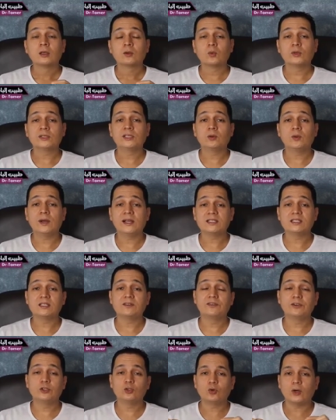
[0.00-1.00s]
ودلوقتي
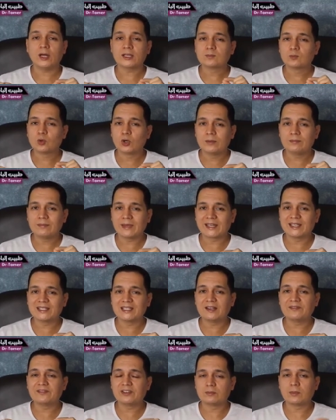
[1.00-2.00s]
في نقط مهمة
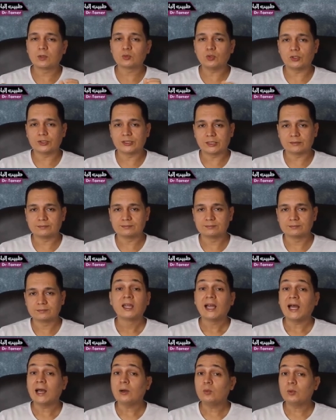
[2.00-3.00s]
كده في الموضوع ده
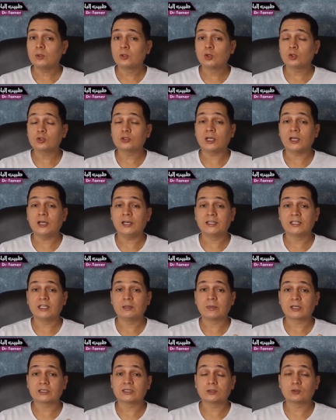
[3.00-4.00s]
اول نقطه ان
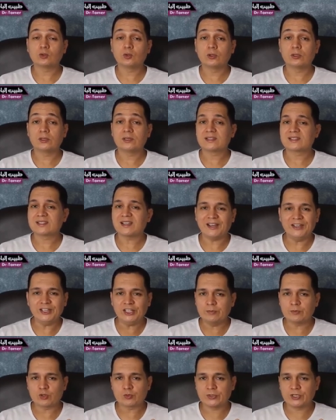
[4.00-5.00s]
المرضى دول
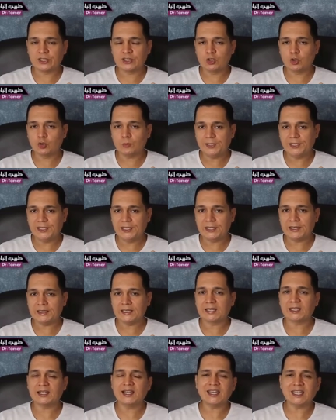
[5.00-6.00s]
صحيح مش بنديهم
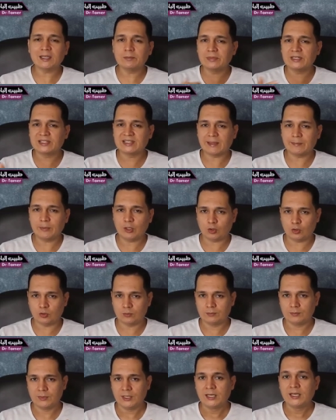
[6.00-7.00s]
علاج لكن
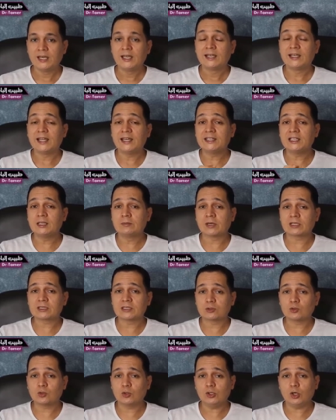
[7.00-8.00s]
بنتابعهم لان
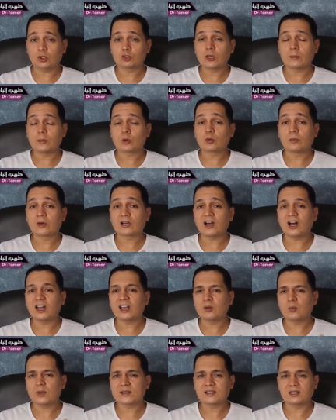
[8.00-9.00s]
المرضى دول يعتبروا
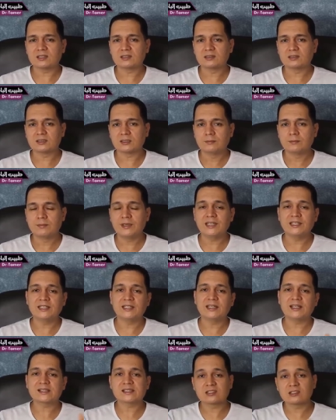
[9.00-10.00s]
مرحله وسط بين
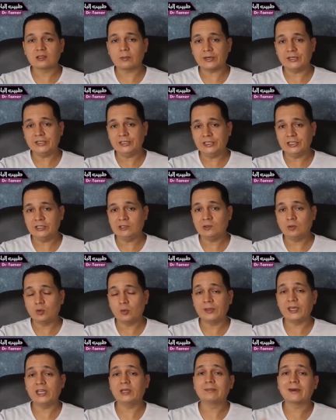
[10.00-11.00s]
الناس الطبيعيين
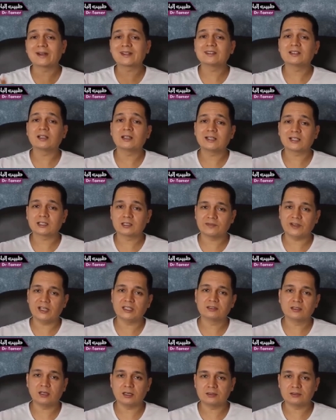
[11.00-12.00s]
وبين مرضى ارتفاع
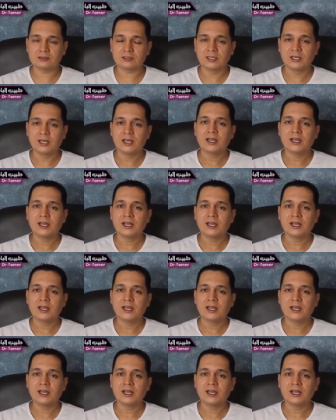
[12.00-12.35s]
الضغط